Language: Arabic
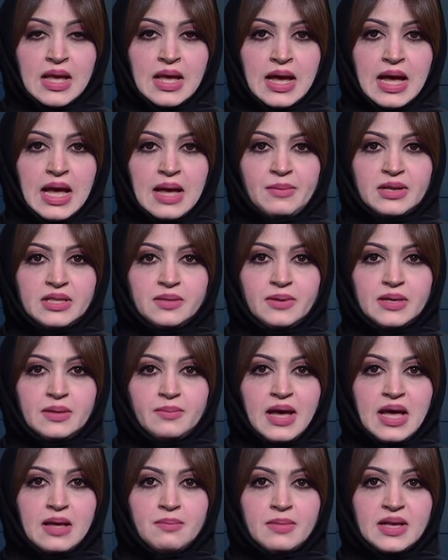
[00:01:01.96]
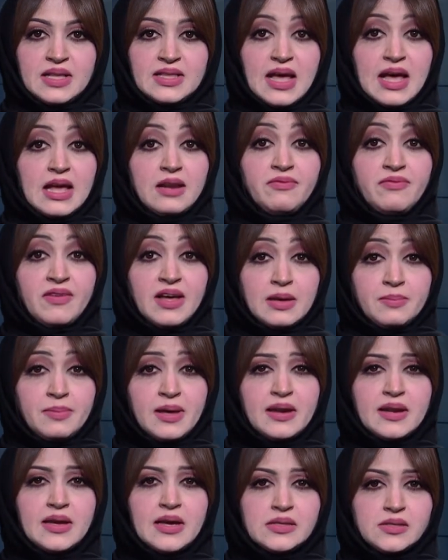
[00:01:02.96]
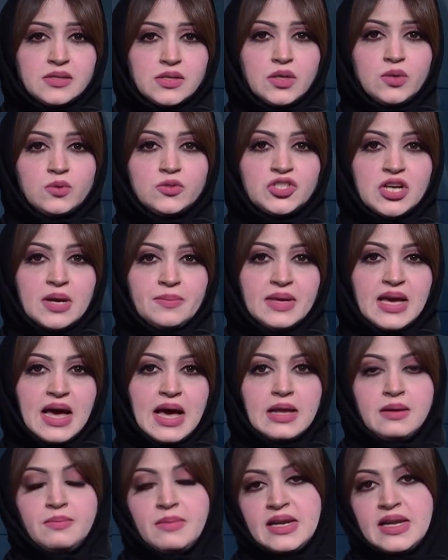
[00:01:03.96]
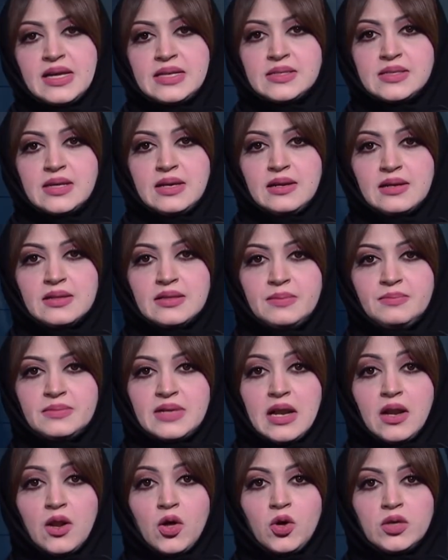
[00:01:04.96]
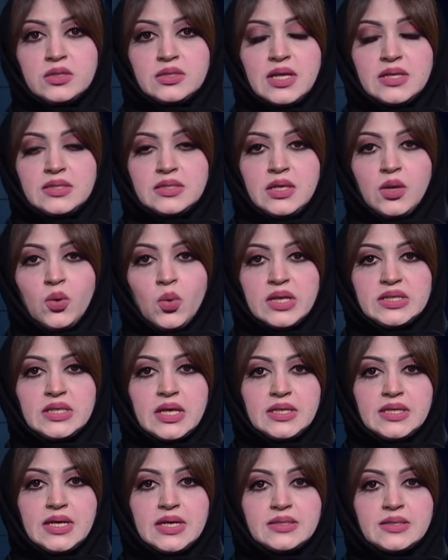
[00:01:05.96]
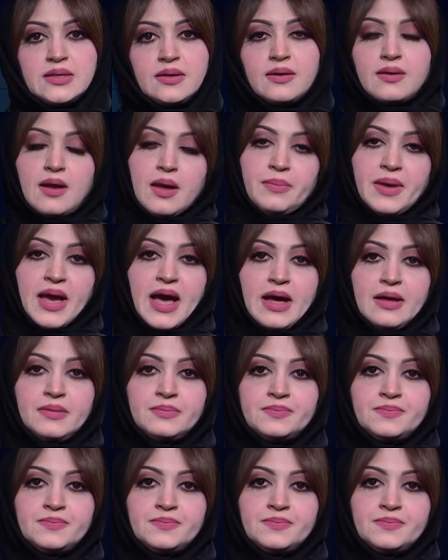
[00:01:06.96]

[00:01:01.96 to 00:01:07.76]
حمد بن محمد الفايبر يصل جميع المنازل ضمن الخطة الوطنية الرابعة